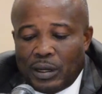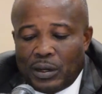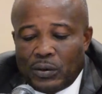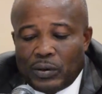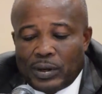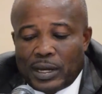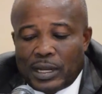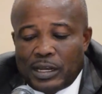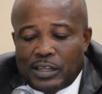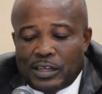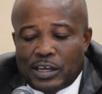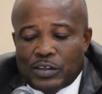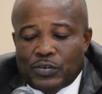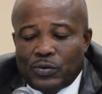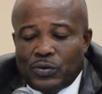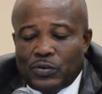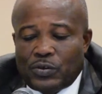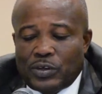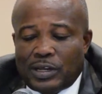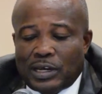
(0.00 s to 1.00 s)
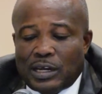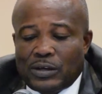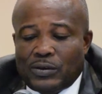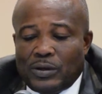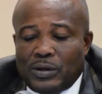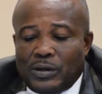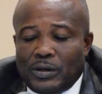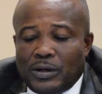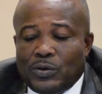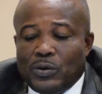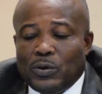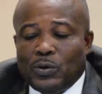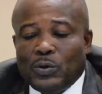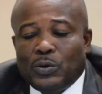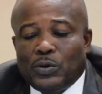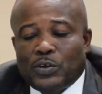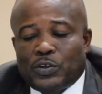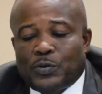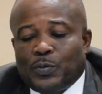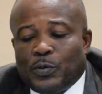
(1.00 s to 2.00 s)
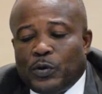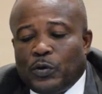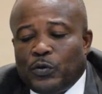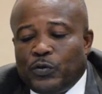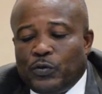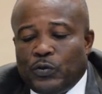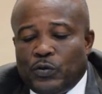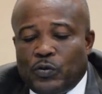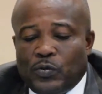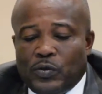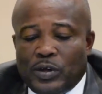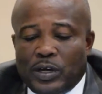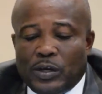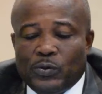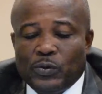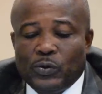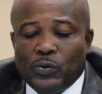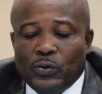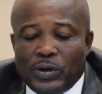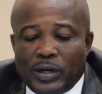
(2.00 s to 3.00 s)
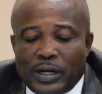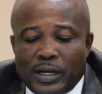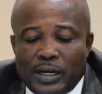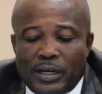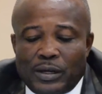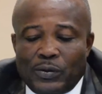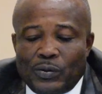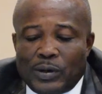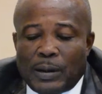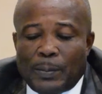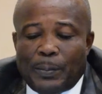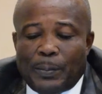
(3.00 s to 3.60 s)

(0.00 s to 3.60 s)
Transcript: L'organisation de cet atelier, dont le lancement aujourd'hui est honoré de la